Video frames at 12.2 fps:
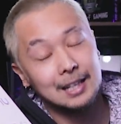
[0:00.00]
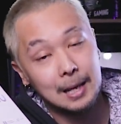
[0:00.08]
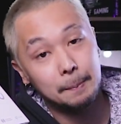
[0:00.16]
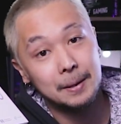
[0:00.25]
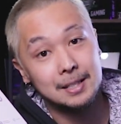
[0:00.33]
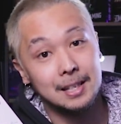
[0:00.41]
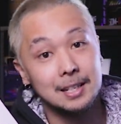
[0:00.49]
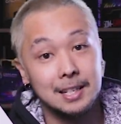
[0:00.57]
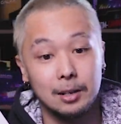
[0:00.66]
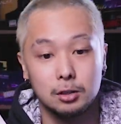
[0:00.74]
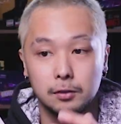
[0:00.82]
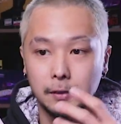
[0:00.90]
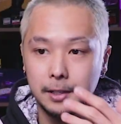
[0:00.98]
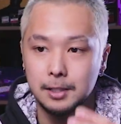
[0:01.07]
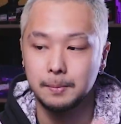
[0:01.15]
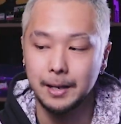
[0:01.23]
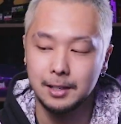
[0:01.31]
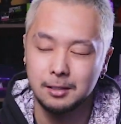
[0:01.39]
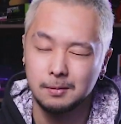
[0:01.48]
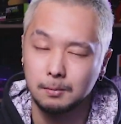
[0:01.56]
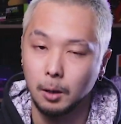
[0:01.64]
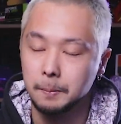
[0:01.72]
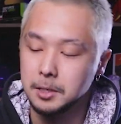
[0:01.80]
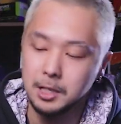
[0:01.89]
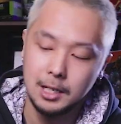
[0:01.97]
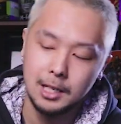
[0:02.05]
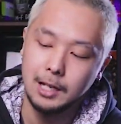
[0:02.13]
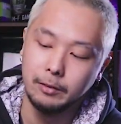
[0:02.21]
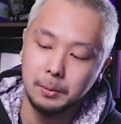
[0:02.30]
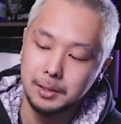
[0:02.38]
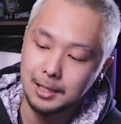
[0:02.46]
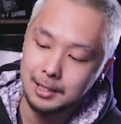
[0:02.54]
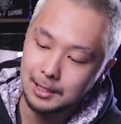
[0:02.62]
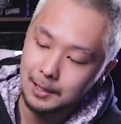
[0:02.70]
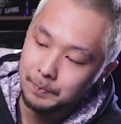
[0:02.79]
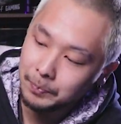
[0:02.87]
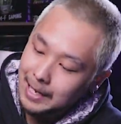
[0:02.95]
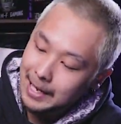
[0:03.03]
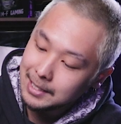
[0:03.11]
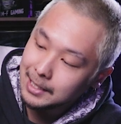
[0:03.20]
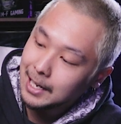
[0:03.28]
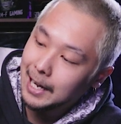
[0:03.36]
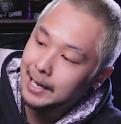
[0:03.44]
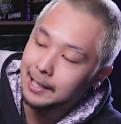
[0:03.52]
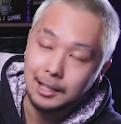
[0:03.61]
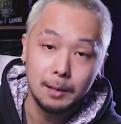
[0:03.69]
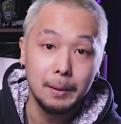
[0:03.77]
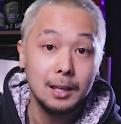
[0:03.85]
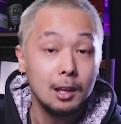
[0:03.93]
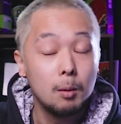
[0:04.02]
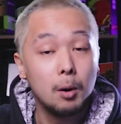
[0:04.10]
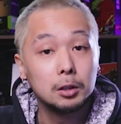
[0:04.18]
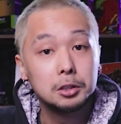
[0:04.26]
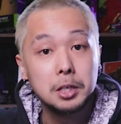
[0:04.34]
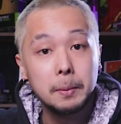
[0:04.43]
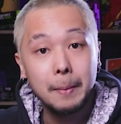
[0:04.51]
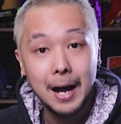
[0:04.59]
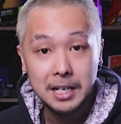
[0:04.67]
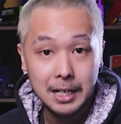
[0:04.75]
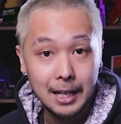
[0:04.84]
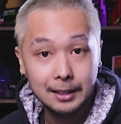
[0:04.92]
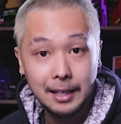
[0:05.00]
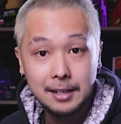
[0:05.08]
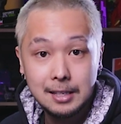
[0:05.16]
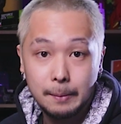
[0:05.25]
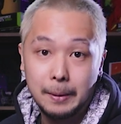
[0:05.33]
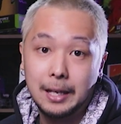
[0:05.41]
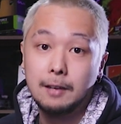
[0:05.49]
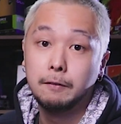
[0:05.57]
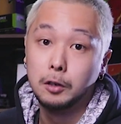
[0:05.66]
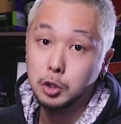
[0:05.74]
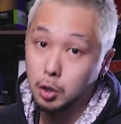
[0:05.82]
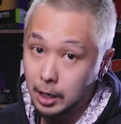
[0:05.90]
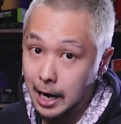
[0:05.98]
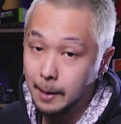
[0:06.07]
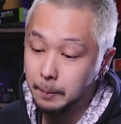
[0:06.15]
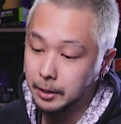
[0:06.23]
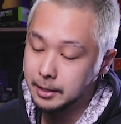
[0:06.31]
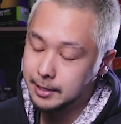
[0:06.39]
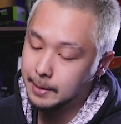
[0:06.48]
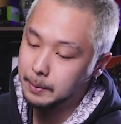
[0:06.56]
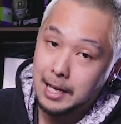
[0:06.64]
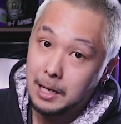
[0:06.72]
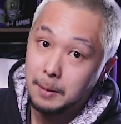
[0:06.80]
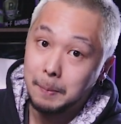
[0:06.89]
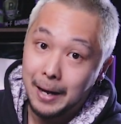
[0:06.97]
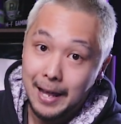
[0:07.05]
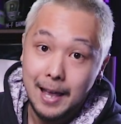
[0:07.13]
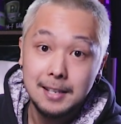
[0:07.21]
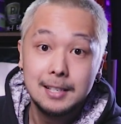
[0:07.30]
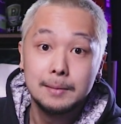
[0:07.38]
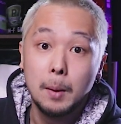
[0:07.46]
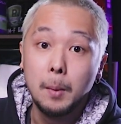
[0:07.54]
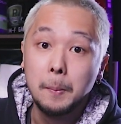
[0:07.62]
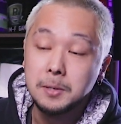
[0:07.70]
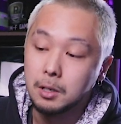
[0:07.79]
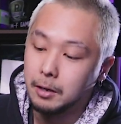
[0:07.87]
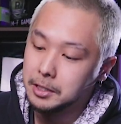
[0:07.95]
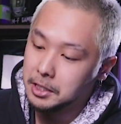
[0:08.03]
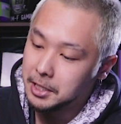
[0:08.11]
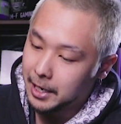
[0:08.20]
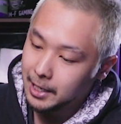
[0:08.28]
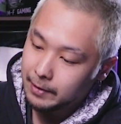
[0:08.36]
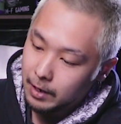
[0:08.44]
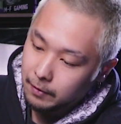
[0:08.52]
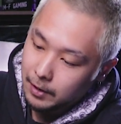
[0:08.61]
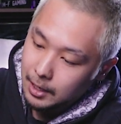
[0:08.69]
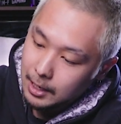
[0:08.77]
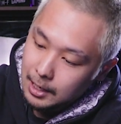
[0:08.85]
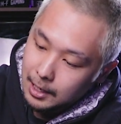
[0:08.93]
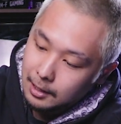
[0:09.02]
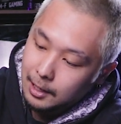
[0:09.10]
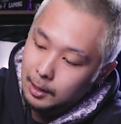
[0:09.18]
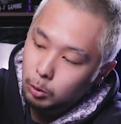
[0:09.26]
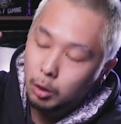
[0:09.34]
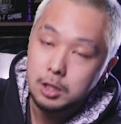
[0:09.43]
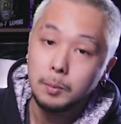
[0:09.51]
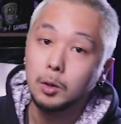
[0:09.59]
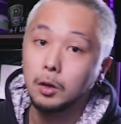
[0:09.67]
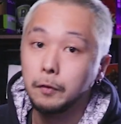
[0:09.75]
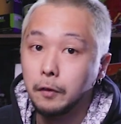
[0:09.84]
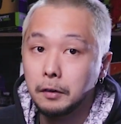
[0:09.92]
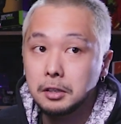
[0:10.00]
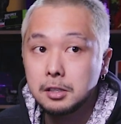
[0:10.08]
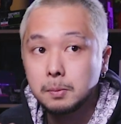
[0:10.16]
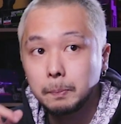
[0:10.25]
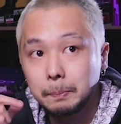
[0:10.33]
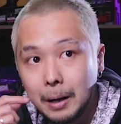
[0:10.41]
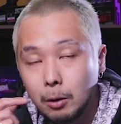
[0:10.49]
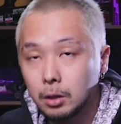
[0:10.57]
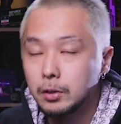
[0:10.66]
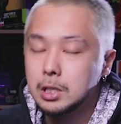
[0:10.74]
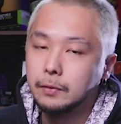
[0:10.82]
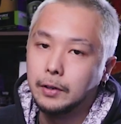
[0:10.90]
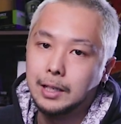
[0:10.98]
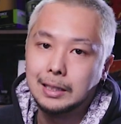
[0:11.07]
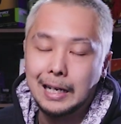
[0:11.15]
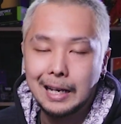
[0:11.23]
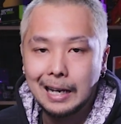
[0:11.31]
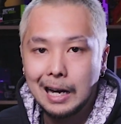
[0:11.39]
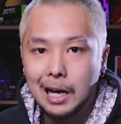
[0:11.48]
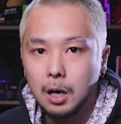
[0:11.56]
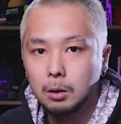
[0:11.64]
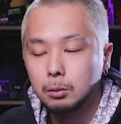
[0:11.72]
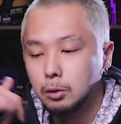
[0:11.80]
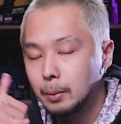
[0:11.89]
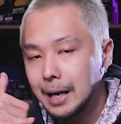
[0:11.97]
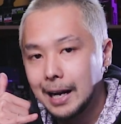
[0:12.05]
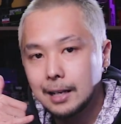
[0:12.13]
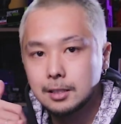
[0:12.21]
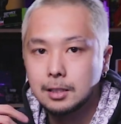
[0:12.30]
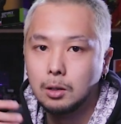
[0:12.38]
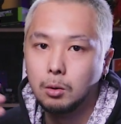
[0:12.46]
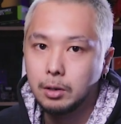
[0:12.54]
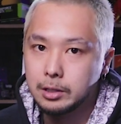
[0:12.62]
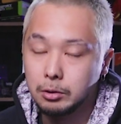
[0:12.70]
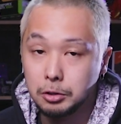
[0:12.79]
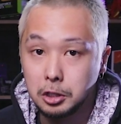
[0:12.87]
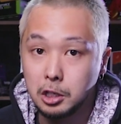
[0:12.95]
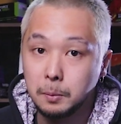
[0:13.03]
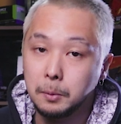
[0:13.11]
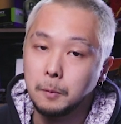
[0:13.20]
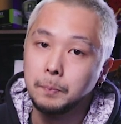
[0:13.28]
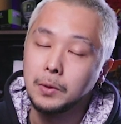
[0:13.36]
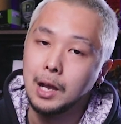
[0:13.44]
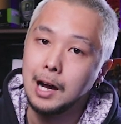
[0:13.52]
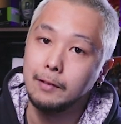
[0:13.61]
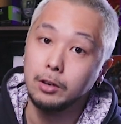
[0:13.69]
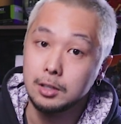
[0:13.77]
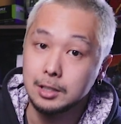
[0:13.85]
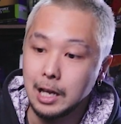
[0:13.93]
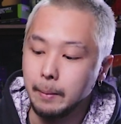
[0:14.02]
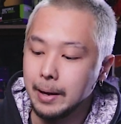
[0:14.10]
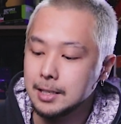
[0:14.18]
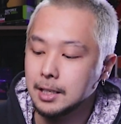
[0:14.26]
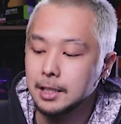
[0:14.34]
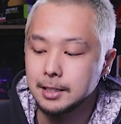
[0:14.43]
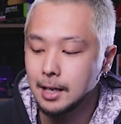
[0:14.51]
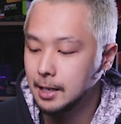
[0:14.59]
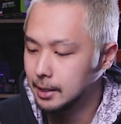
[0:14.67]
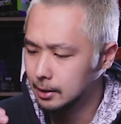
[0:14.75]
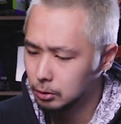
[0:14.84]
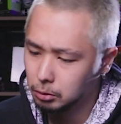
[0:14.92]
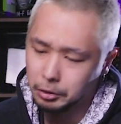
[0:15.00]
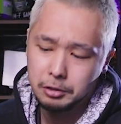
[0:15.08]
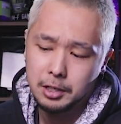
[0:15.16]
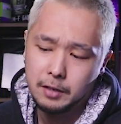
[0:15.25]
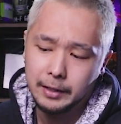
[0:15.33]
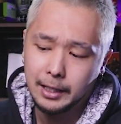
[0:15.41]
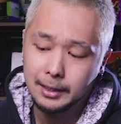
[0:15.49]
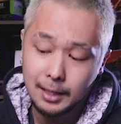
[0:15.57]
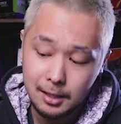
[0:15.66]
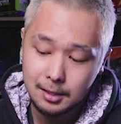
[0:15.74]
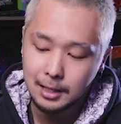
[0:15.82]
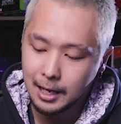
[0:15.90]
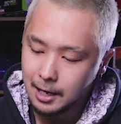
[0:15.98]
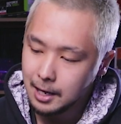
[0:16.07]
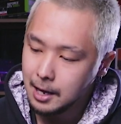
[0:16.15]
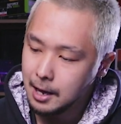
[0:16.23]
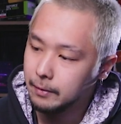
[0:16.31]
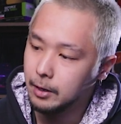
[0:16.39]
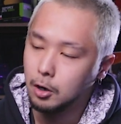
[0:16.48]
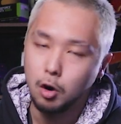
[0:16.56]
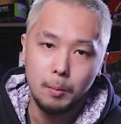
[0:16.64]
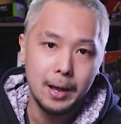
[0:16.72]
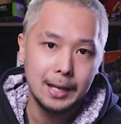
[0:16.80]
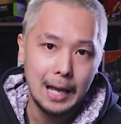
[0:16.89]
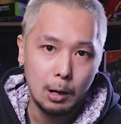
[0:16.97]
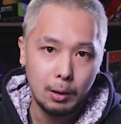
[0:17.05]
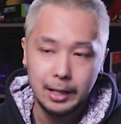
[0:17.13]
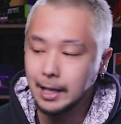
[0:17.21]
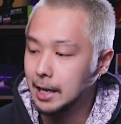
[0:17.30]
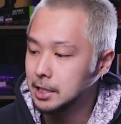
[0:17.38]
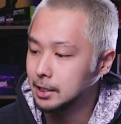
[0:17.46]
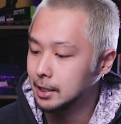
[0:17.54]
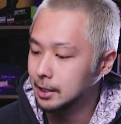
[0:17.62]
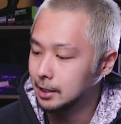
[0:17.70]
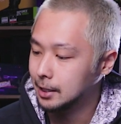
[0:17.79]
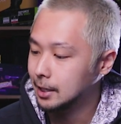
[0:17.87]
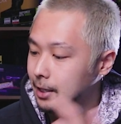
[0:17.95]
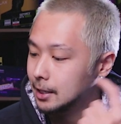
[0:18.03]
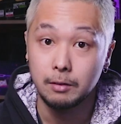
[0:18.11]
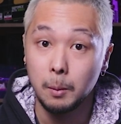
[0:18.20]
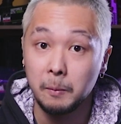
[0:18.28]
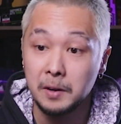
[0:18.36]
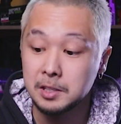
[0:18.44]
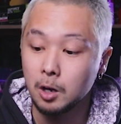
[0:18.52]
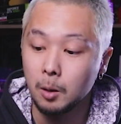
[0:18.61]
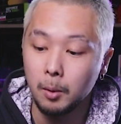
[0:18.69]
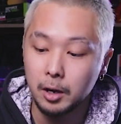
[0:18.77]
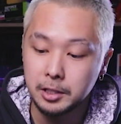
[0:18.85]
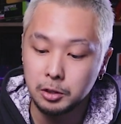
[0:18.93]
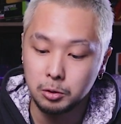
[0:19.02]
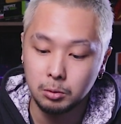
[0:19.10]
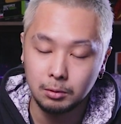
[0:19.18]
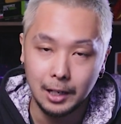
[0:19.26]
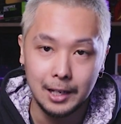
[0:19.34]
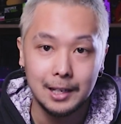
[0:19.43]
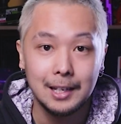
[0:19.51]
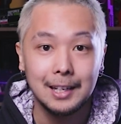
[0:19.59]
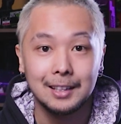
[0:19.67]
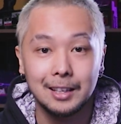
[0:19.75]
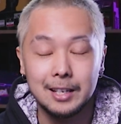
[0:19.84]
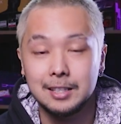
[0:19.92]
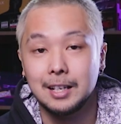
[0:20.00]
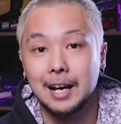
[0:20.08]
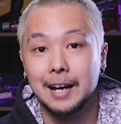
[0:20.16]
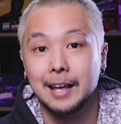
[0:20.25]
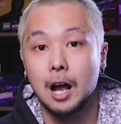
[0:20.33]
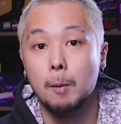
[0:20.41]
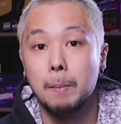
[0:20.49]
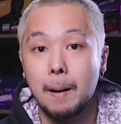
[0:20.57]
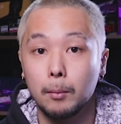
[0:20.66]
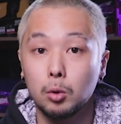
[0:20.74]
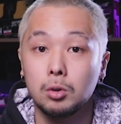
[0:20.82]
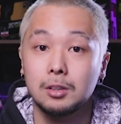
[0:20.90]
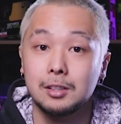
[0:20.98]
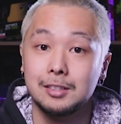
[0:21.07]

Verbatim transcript: E tá presente aí nos fones mais top de linha, vamos dizer assim. Esse cara também tem um modo de baixa latência para quem for jogar, por exemplo. Ele parece ser uma boa opção, a gente ainda vai ver. E tem dois microfones para quando você for entrar em call, numa ligação, coisa do tipo, a voz sair mais cristalina. Tudo isso a gente vai ter que testar para ver como é que é a qualidade dele dele, né? Vamos fazer um unboxing junto aí desse cara que é o Pamu